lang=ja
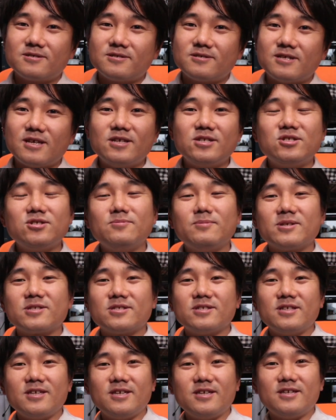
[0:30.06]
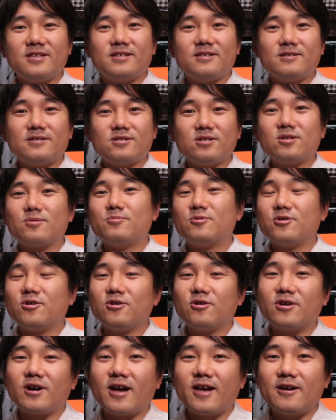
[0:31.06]
先週末にちょっと模
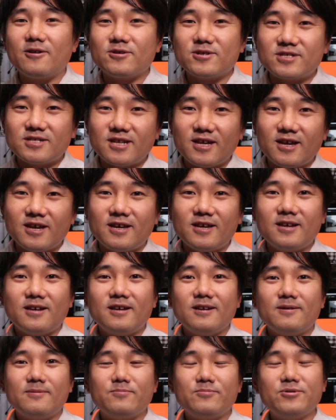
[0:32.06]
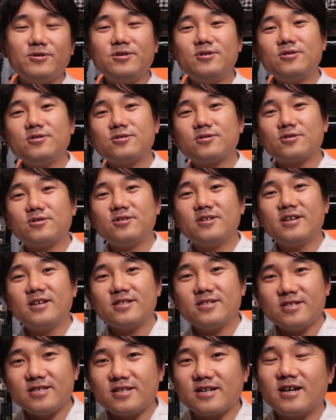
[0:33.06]
様替えをして Vlog 撮り
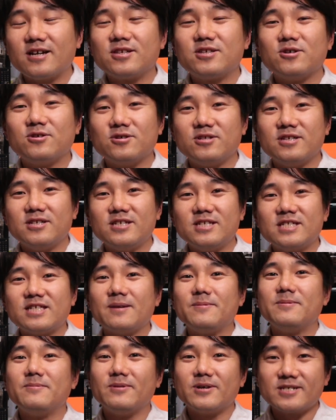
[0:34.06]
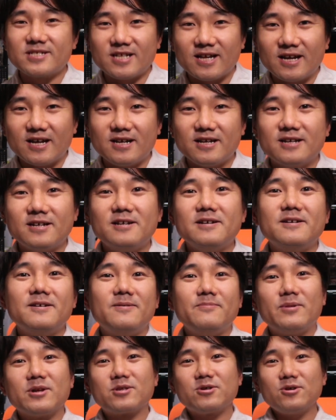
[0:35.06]
やすい環境にしてみました。
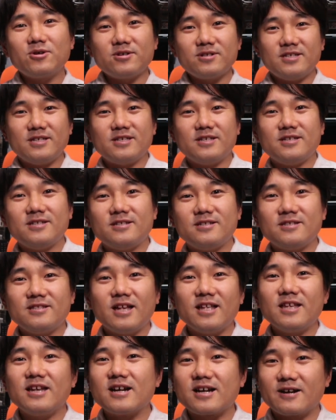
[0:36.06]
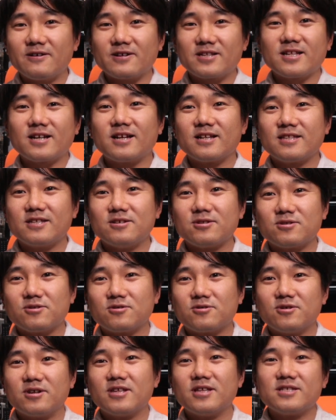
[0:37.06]
まあ、特に何が変わったかっていう
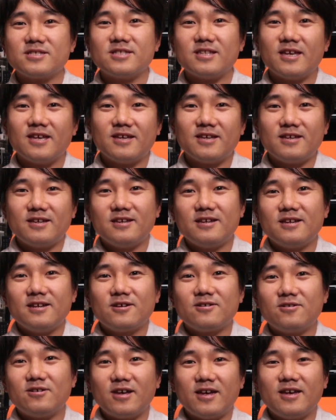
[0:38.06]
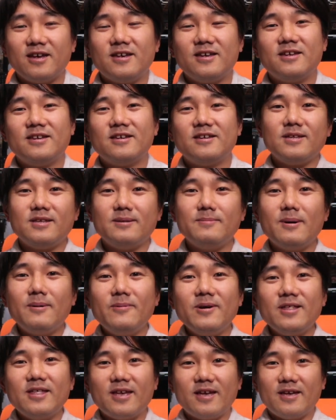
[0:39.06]
とこれですね。これ、今
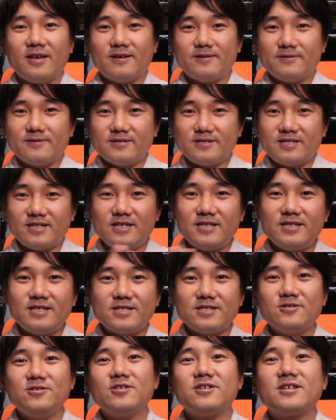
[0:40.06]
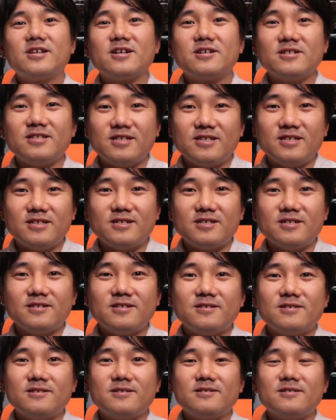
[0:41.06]
まで寝室の一角に
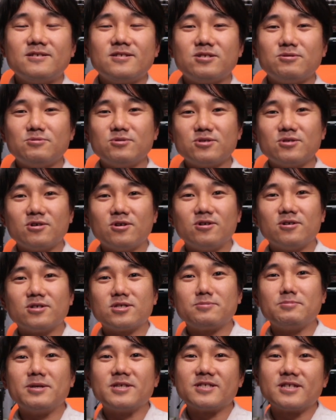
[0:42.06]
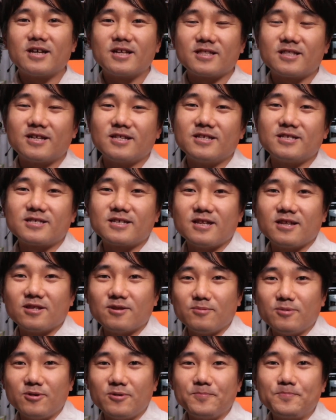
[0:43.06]
自分のスペースがあったんですけれ
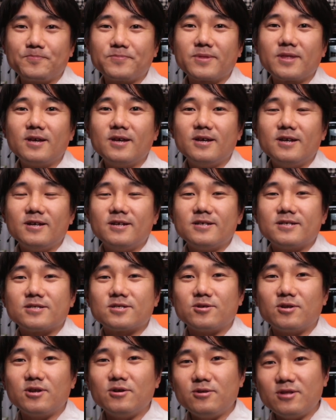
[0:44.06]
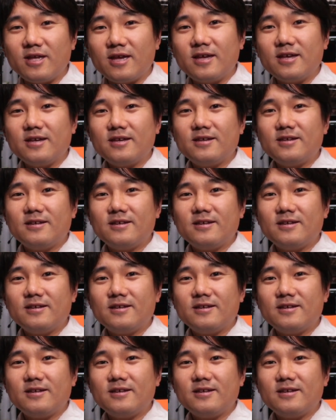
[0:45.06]
ども、それをね、